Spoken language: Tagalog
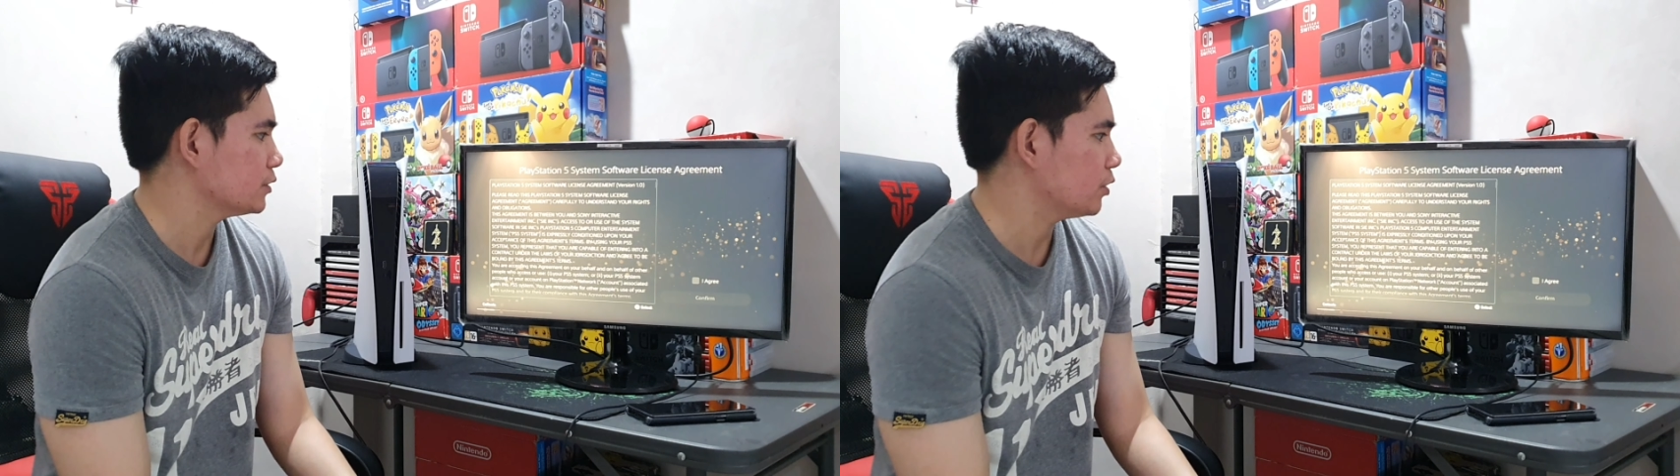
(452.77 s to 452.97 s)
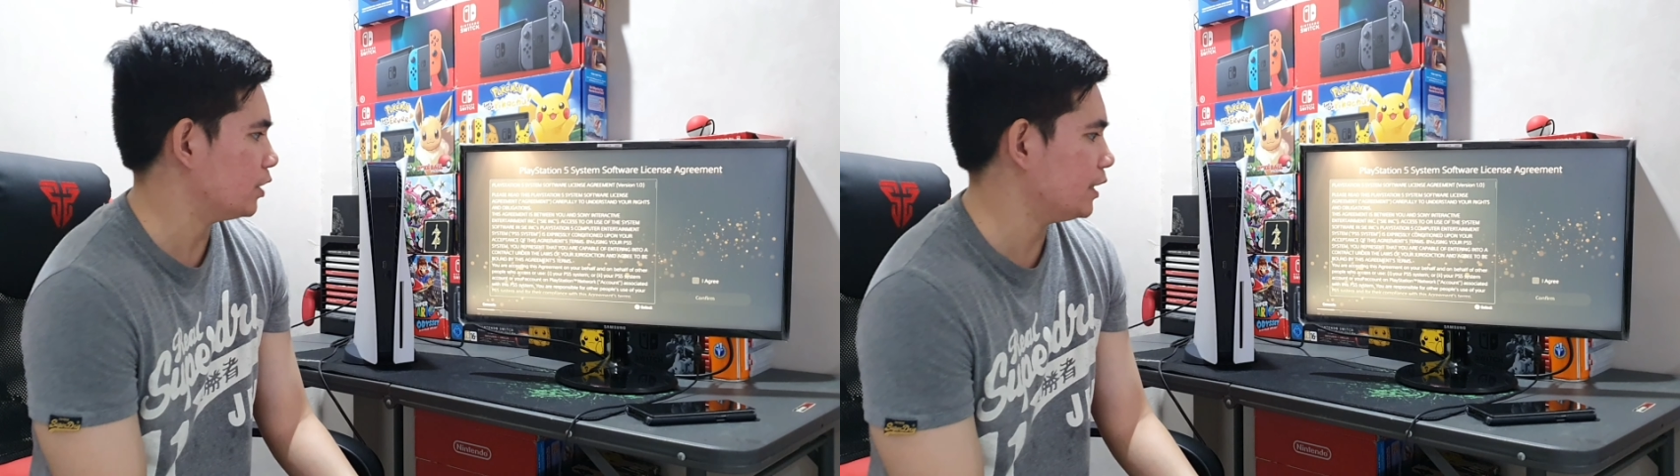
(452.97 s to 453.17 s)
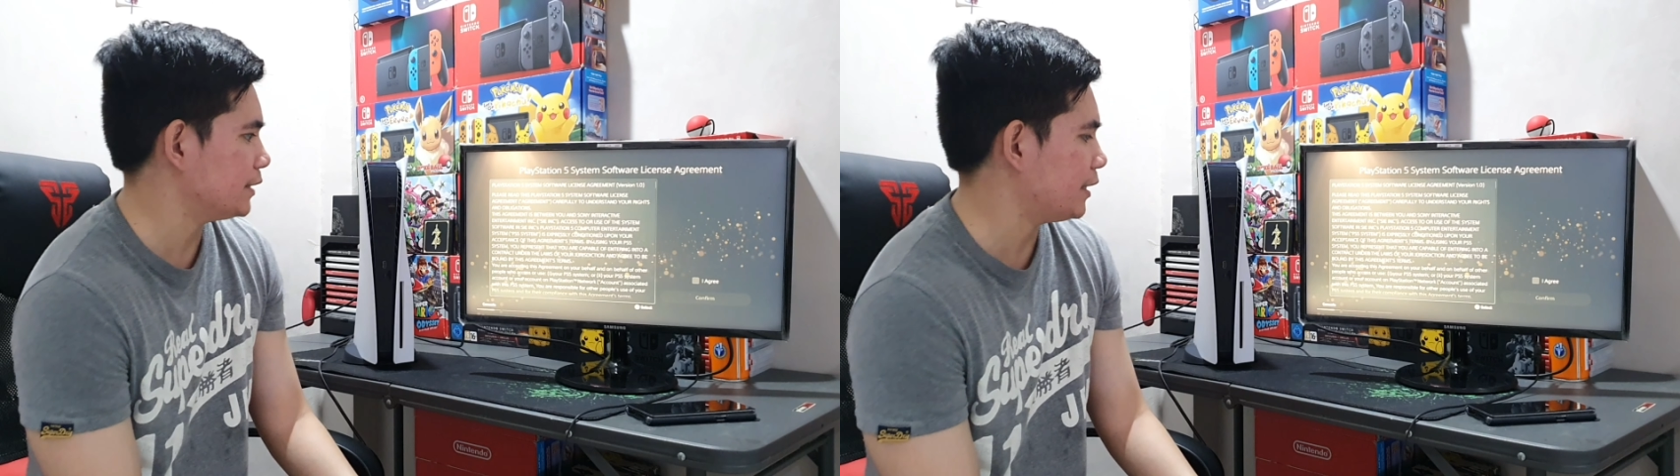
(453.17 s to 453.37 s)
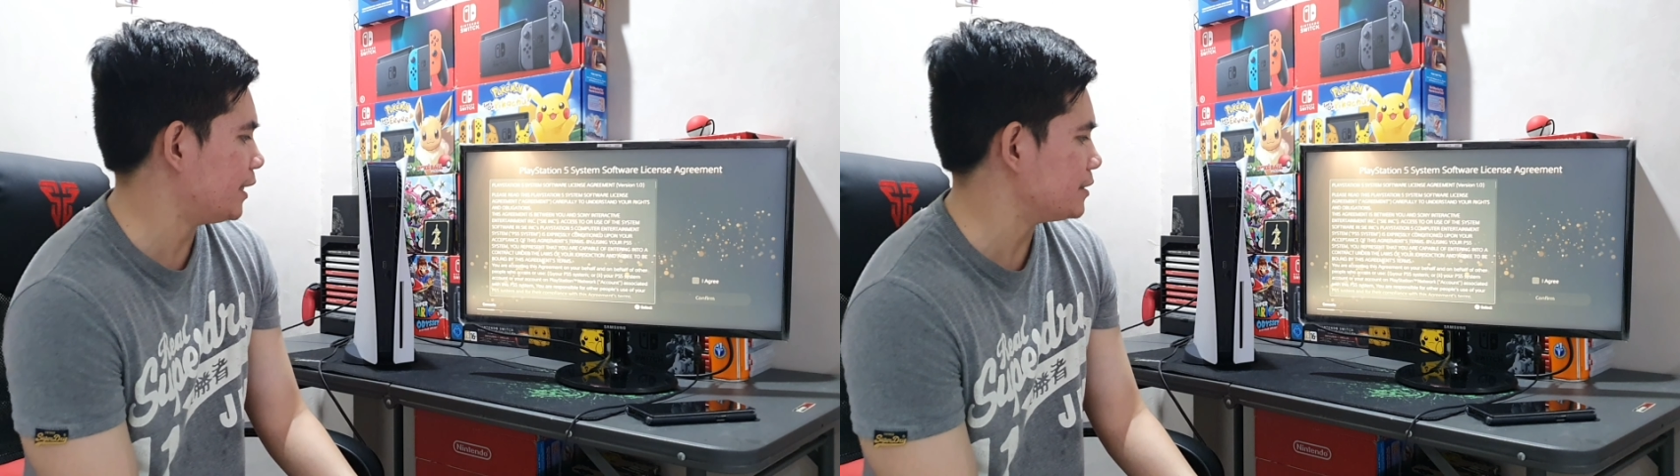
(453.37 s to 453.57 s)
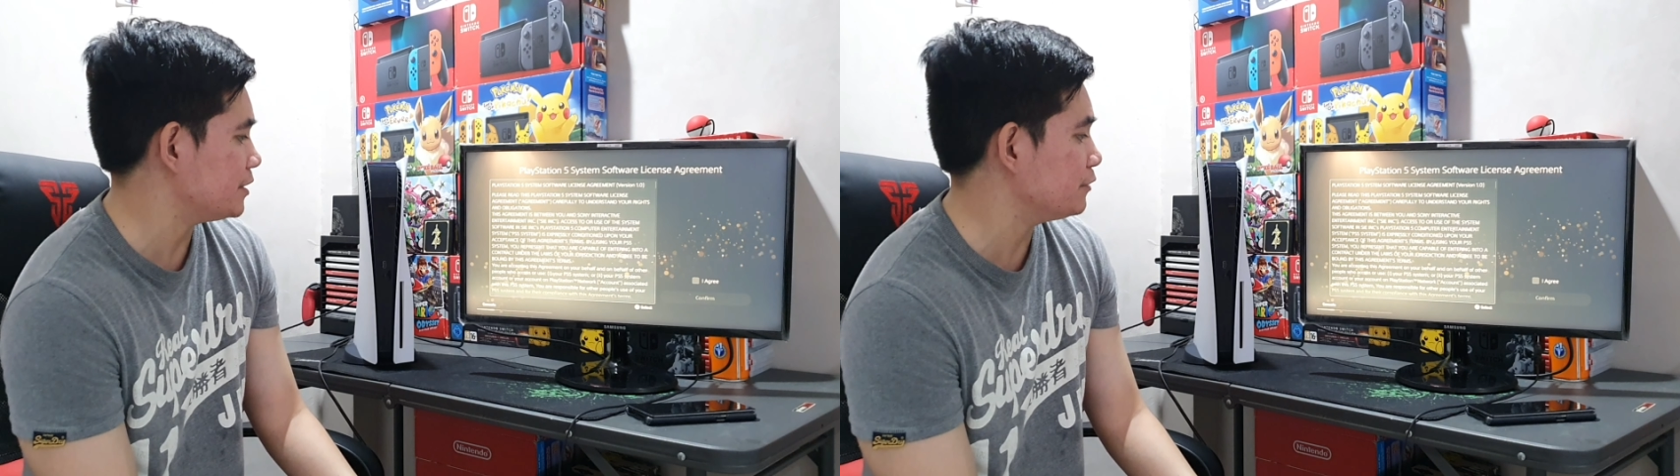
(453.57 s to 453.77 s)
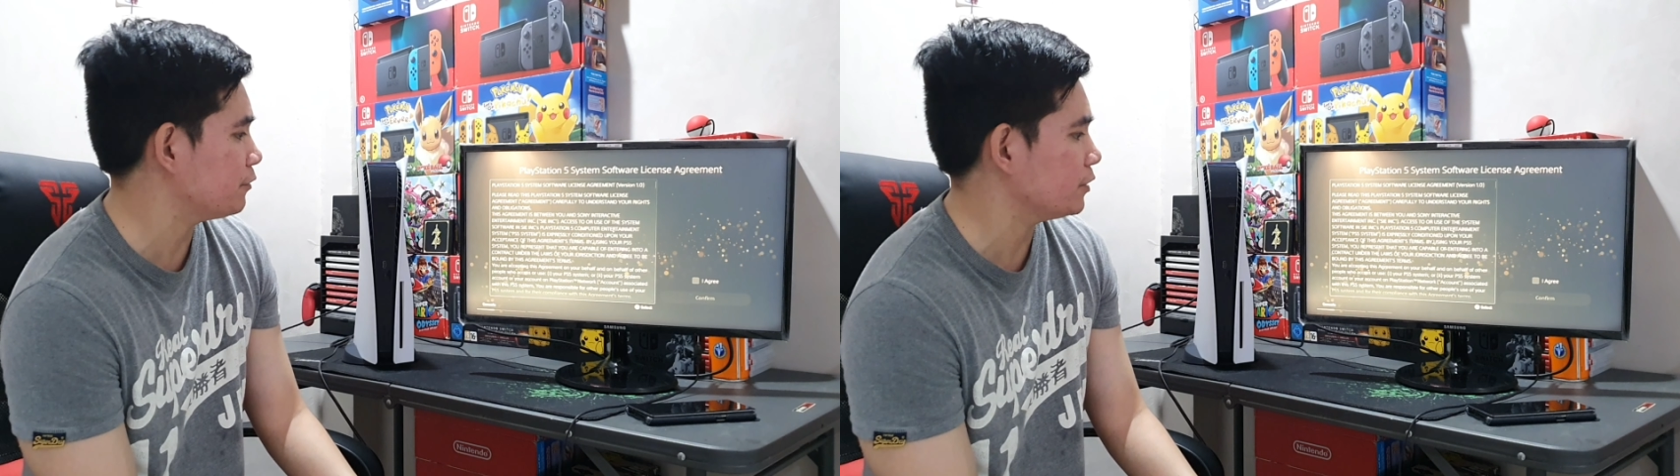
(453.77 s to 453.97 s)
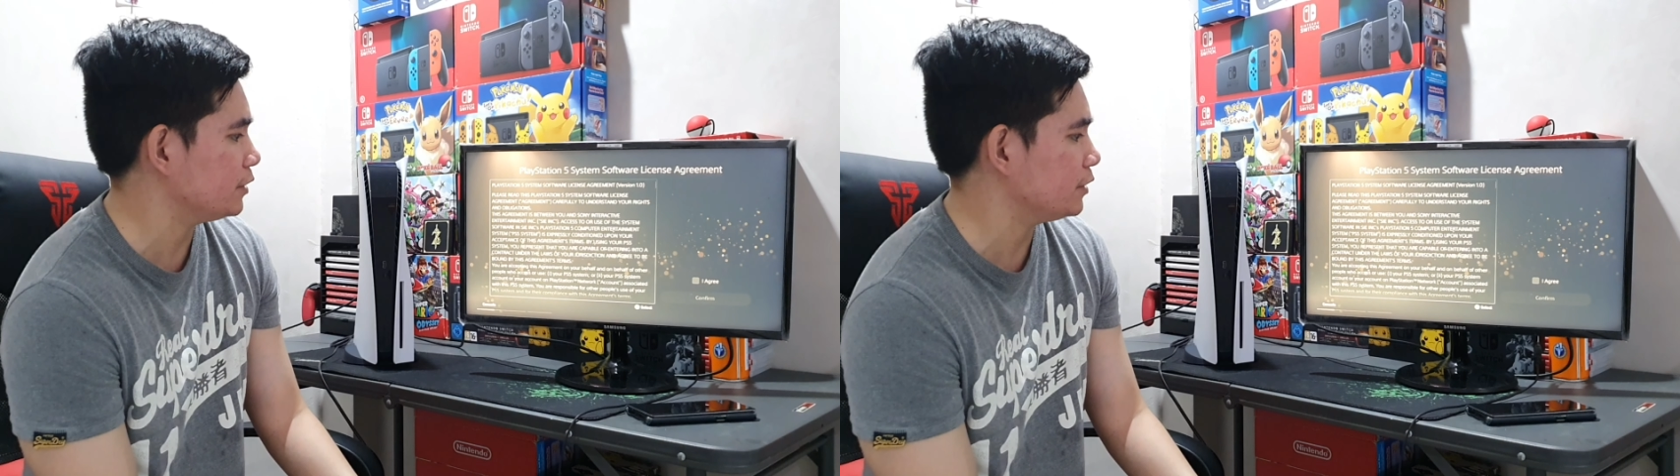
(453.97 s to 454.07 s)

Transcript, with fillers: Wala tayo guys, default,